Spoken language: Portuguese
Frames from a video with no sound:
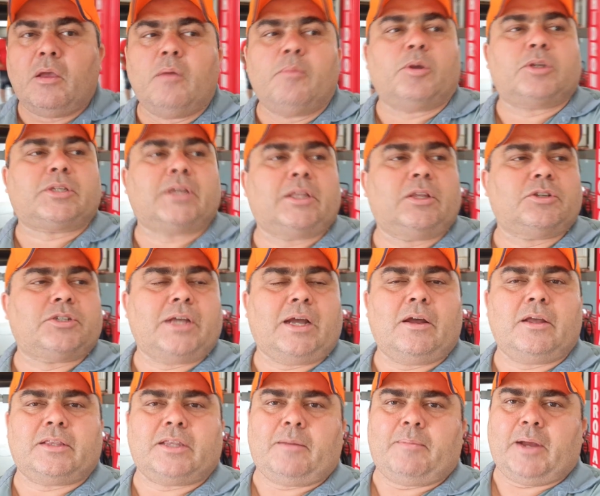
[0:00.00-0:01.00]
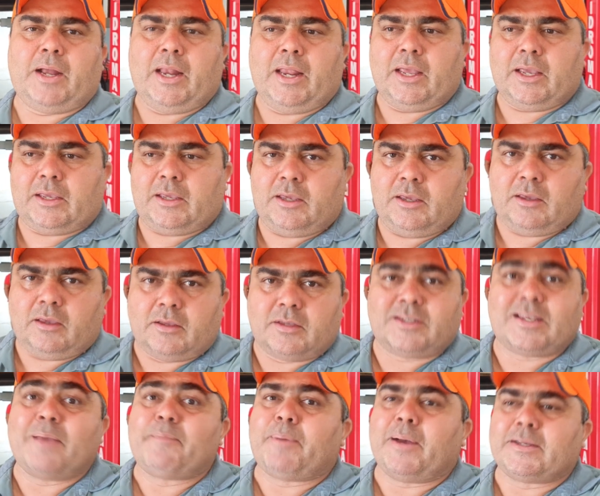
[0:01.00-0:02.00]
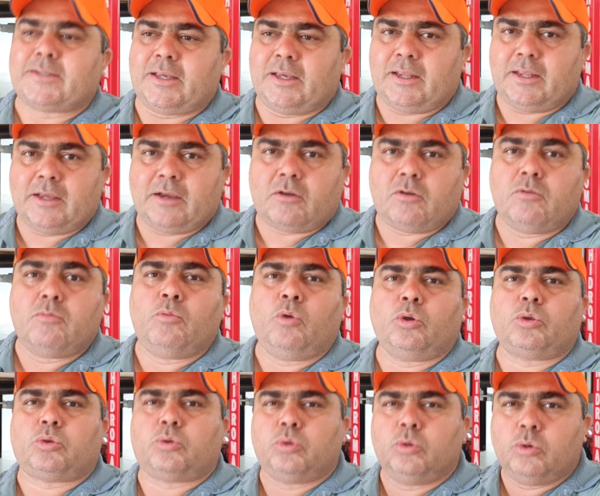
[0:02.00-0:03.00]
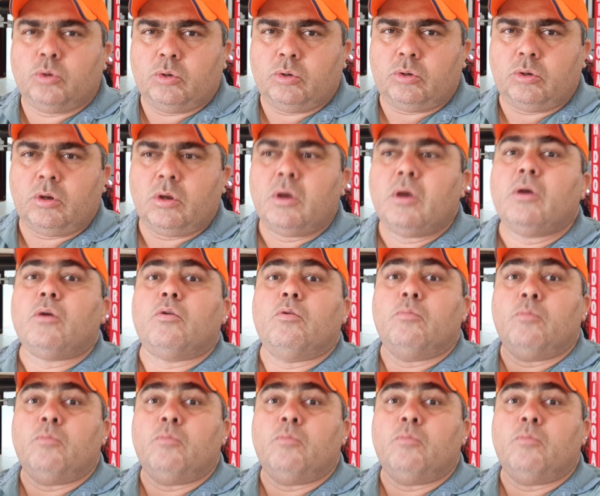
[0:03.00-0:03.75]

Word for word: Moçada, eu já trabalhei aqui sem parceria com Motu, com